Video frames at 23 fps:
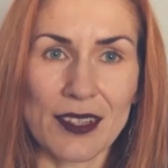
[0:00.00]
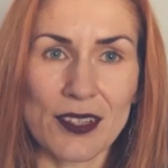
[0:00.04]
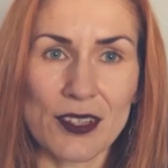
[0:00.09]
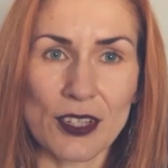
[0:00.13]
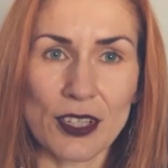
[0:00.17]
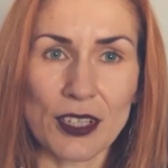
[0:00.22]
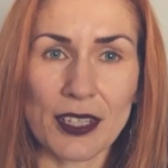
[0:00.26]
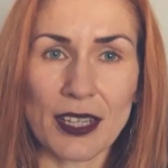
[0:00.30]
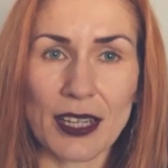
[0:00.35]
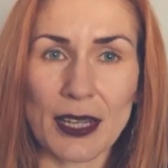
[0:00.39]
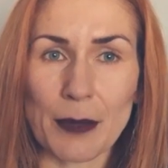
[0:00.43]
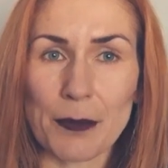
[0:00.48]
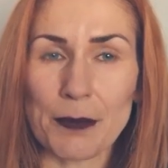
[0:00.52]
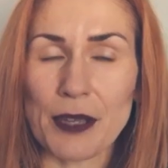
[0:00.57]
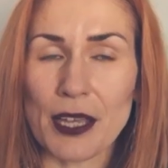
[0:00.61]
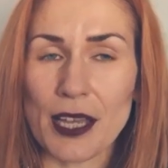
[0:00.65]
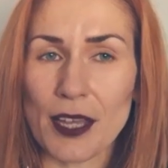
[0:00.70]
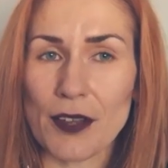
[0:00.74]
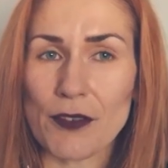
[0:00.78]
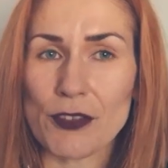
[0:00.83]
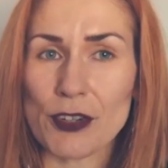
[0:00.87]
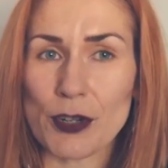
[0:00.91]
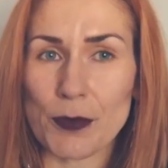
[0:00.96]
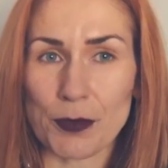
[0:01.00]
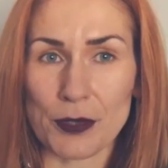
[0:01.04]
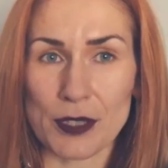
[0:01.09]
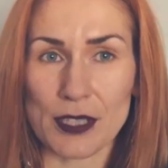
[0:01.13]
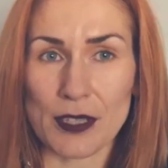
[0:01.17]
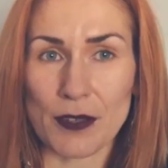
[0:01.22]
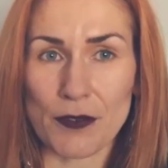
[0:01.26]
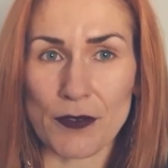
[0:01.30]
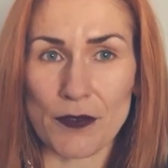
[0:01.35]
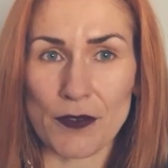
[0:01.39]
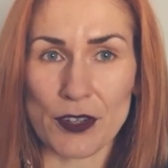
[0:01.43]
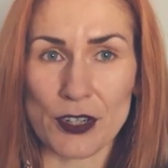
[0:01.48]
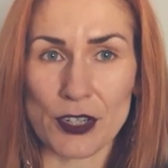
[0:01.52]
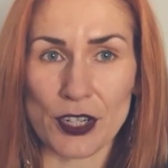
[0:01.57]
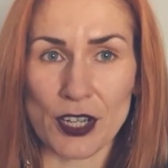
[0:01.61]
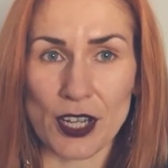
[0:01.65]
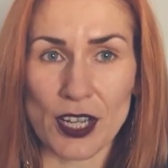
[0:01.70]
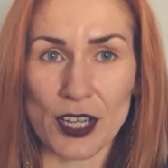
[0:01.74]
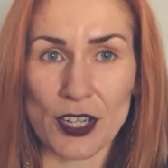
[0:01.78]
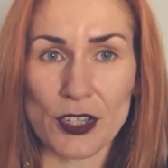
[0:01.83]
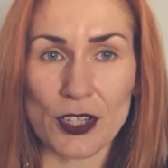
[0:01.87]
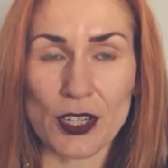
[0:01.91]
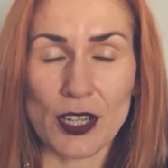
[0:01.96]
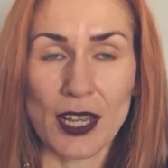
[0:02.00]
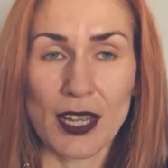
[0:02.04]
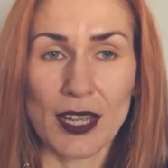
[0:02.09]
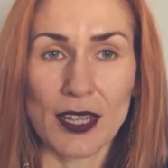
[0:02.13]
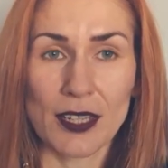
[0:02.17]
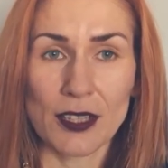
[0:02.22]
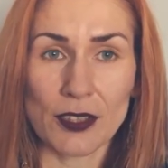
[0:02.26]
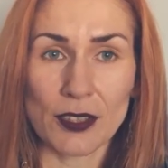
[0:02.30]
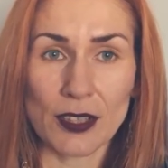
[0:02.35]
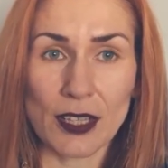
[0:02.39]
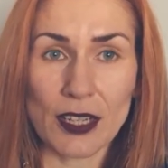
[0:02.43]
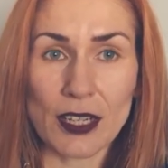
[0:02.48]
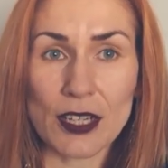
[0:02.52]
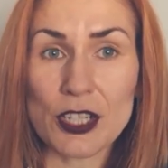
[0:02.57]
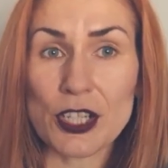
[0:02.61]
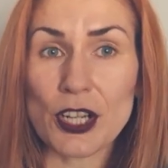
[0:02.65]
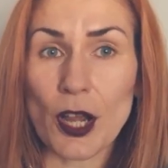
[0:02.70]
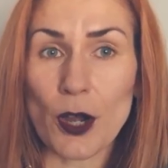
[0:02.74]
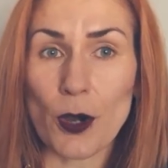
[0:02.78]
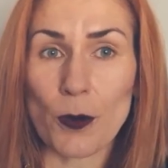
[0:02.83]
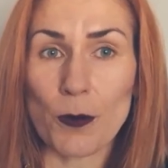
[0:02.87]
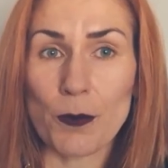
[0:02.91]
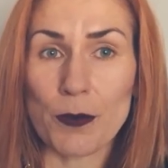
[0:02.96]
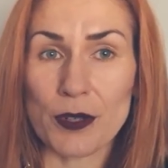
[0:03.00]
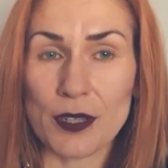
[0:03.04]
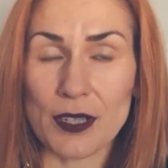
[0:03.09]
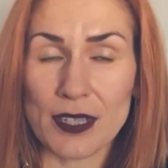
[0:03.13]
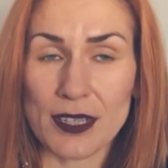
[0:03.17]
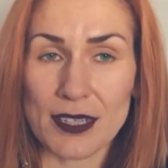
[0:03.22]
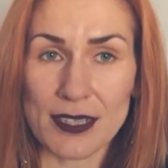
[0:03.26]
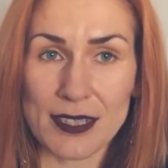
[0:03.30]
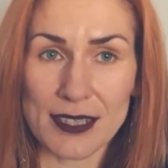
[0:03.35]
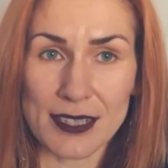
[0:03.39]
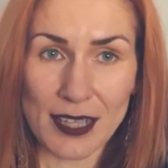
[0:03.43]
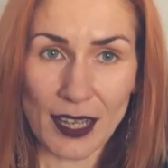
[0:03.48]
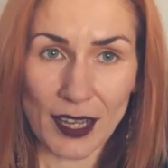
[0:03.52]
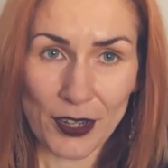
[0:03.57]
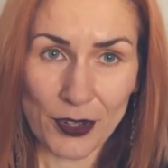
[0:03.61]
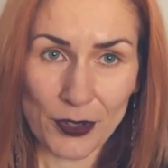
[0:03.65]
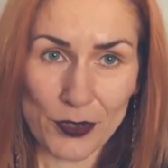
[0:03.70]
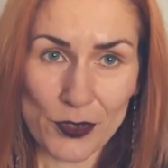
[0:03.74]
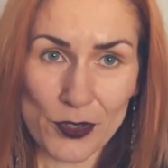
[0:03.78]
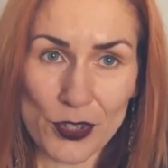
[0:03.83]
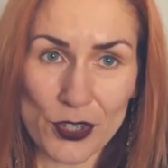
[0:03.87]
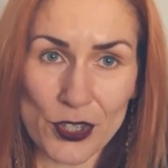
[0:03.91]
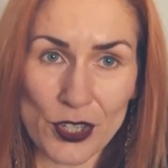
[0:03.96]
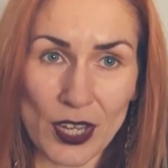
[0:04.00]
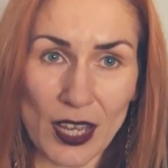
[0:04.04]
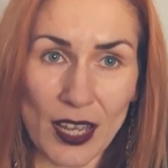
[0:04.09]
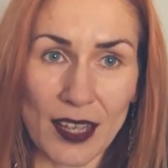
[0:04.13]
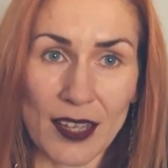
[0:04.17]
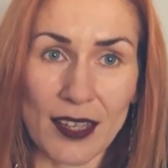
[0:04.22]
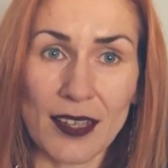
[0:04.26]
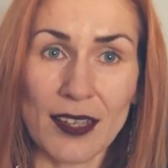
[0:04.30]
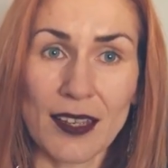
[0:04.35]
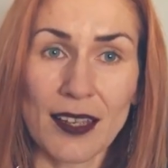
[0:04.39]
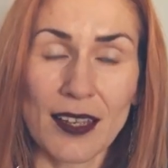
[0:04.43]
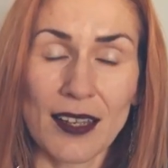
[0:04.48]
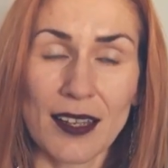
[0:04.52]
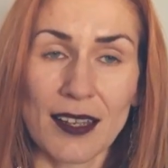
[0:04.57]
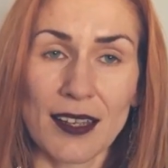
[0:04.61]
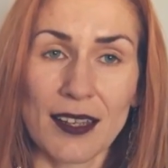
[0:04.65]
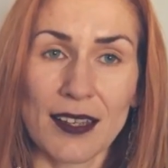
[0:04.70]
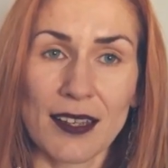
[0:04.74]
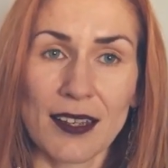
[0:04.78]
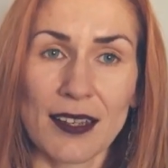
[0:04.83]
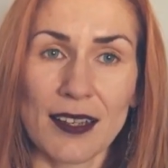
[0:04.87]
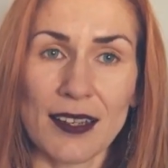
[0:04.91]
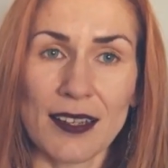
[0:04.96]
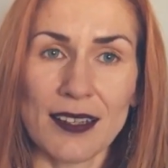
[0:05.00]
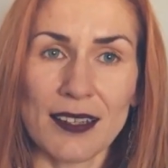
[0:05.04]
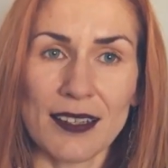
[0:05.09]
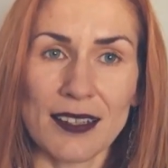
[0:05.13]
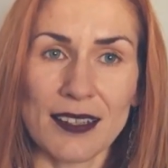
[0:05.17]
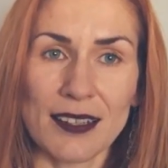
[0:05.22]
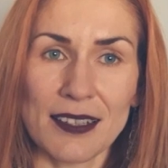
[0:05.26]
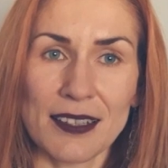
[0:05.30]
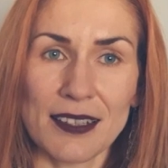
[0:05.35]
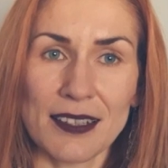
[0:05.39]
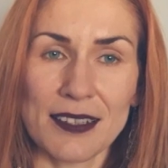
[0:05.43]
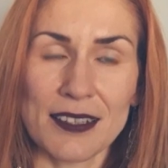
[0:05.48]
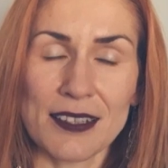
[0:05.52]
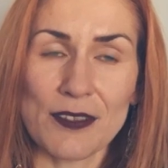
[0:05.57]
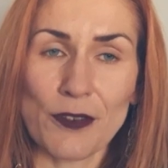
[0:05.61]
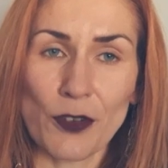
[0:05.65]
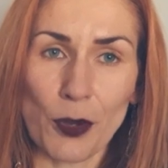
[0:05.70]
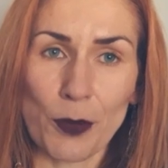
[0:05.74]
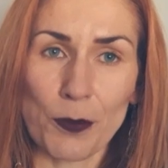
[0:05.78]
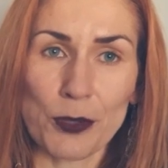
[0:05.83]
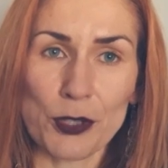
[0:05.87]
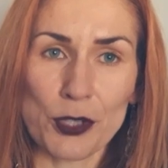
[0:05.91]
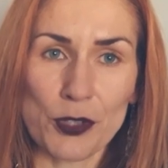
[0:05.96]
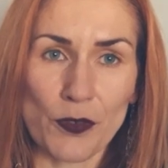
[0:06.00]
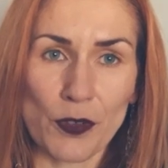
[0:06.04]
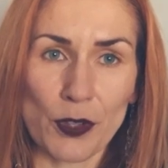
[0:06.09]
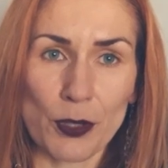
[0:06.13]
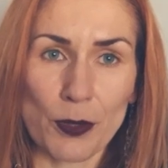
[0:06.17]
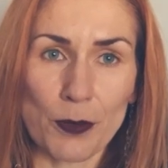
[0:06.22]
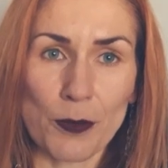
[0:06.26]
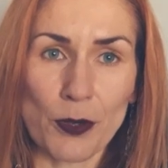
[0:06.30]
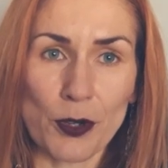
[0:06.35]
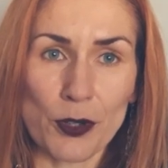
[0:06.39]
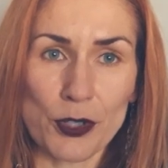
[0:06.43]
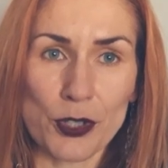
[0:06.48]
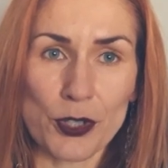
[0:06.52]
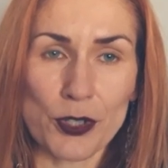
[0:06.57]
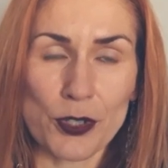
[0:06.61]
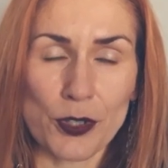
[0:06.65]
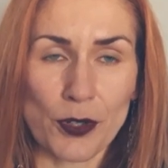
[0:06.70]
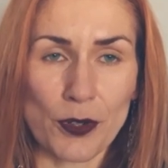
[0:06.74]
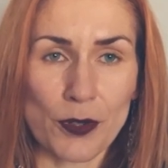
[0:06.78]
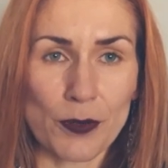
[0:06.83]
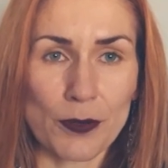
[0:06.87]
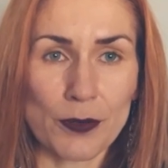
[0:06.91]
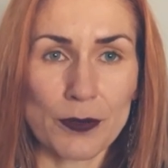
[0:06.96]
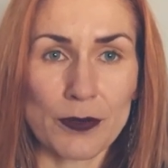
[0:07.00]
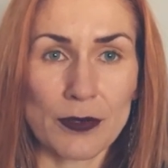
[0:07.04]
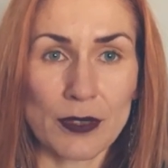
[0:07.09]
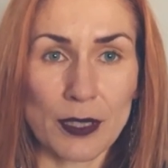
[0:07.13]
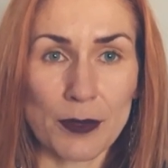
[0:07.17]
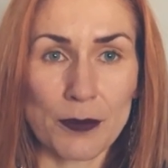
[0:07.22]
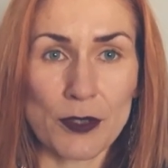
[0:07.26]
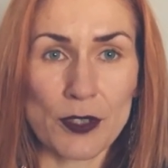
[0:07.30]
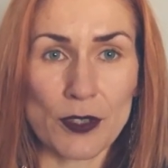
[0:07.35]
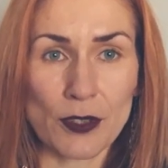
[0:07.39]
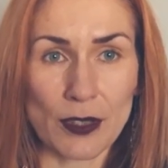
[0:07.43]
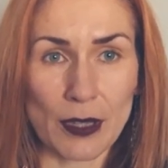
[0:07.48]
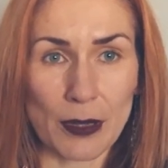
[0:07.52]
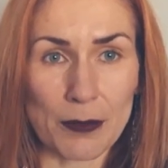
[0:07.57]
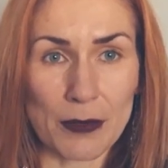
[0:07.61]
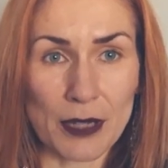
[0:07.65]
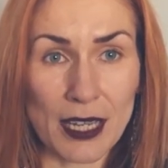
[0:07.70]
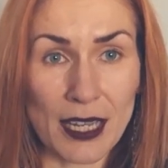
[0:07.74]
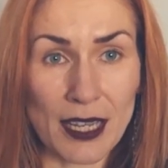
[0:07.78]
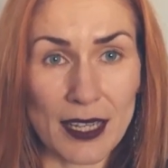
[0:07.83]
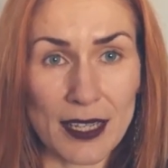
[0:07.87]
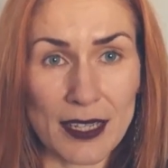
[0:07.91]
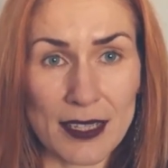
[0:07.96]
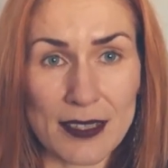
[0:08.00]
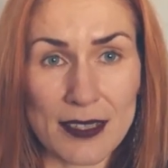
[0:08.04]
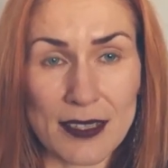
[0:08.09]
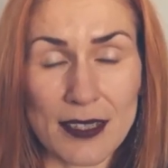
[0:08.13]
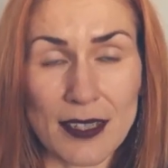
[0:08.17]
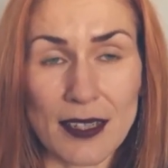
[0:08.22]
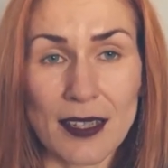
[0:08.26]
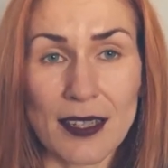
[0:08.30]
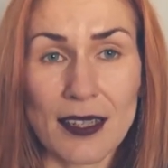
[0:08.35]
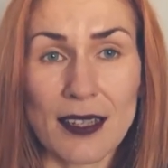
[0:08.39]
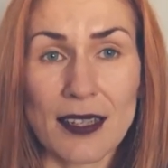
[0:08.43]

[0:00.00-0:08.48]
Czyli taka pierwsza podstawowa rzecz to należałoby zająć się e, swoją podświadomością, tym, co tam jest,